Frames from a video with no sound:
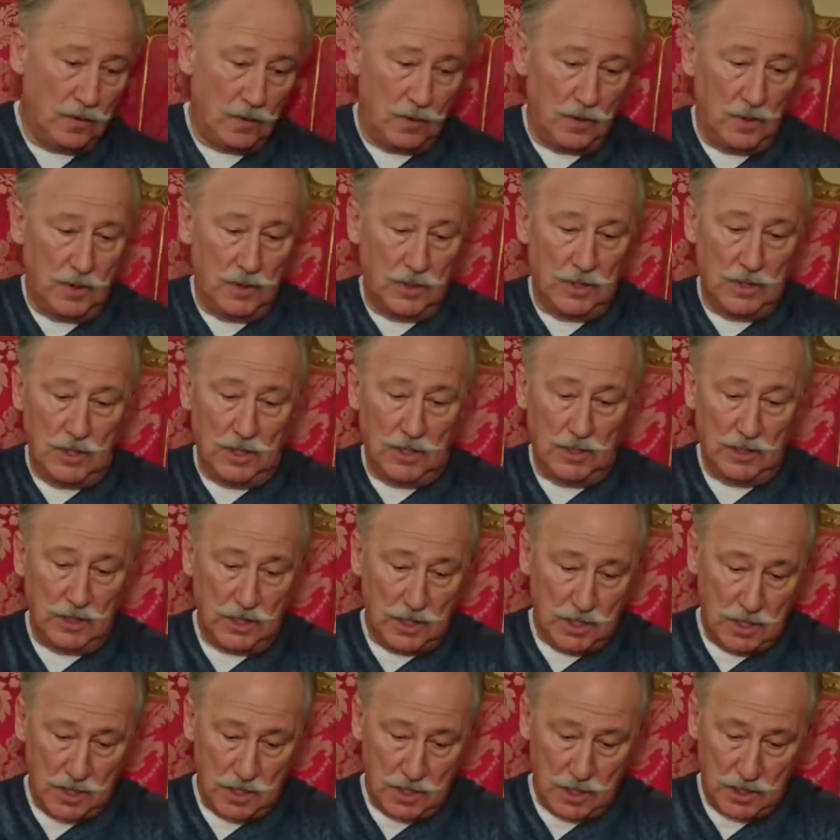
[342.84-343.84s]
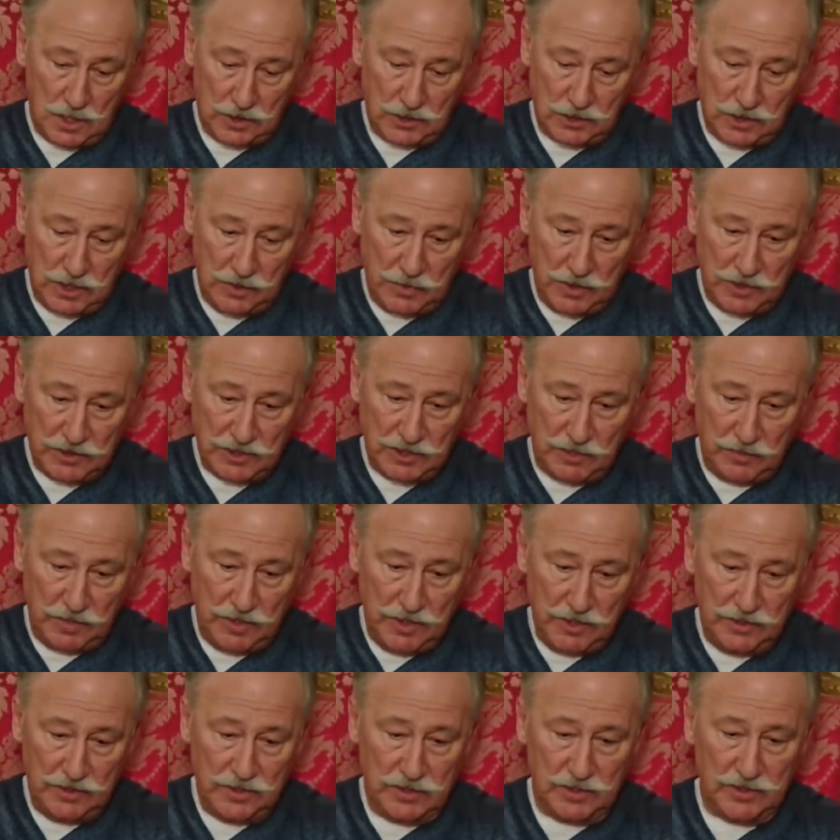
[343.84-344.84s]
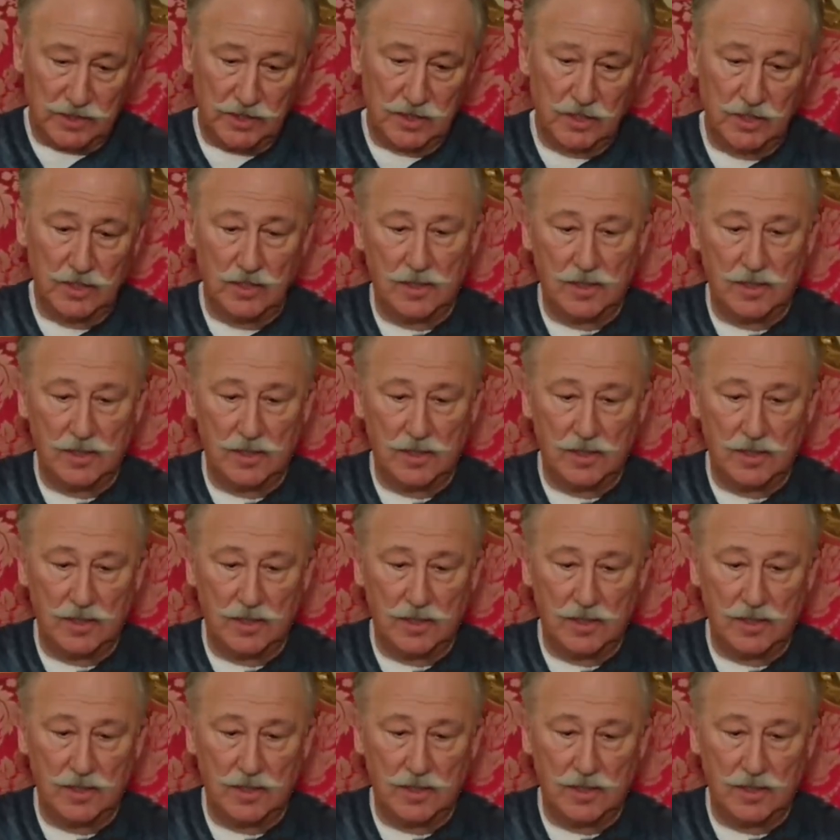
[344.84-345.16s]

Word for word: Allah Allah. Akşam akşam hayırdır?